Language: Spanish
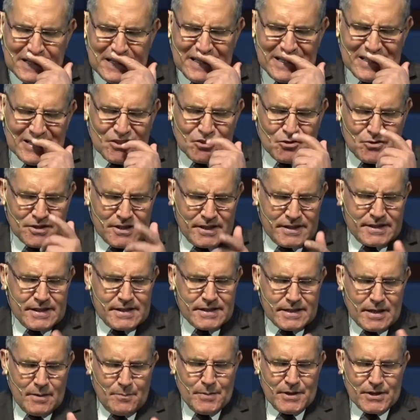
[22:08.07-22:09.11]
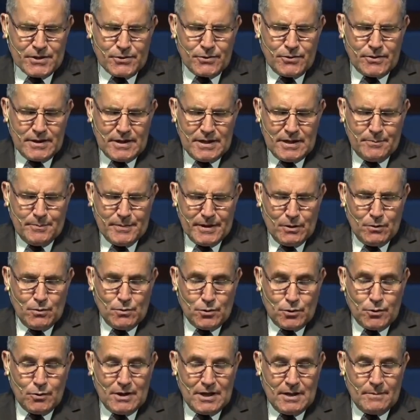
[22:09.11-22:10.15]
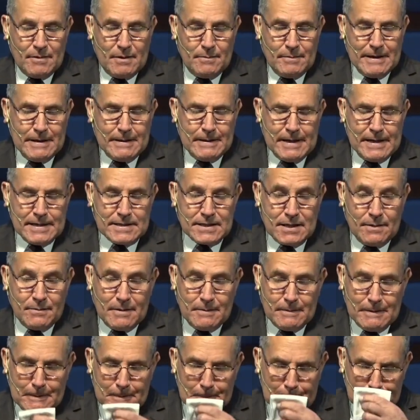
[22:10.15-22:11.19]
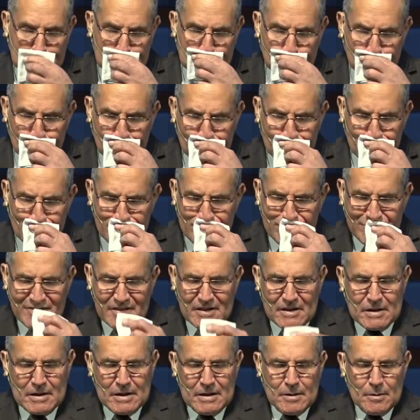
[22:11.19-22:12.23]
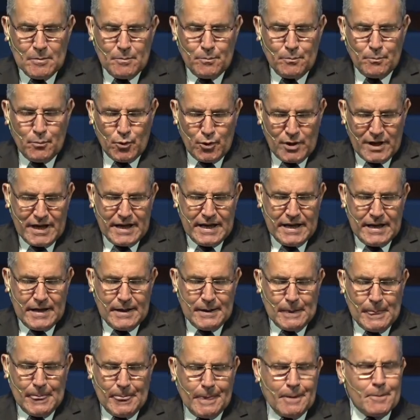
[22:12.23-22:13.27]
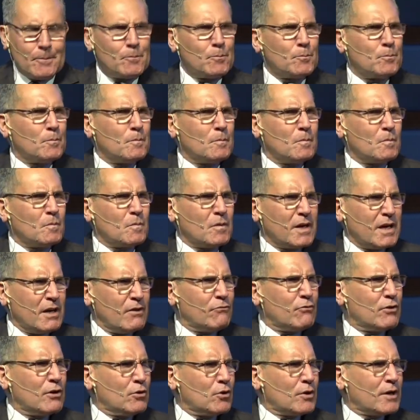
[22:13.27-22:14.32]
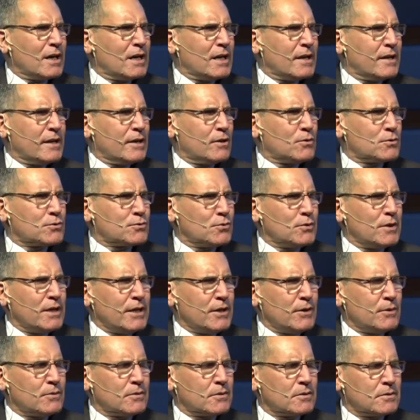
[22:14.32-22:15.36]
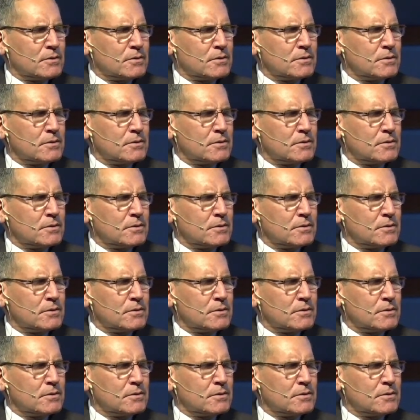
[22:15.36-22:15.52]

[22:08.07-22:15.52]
Y entonces esta persona le preguntó a la mamá, a esta mamá, ¿por qué? ¿Qué fue lo que le dijo su niño?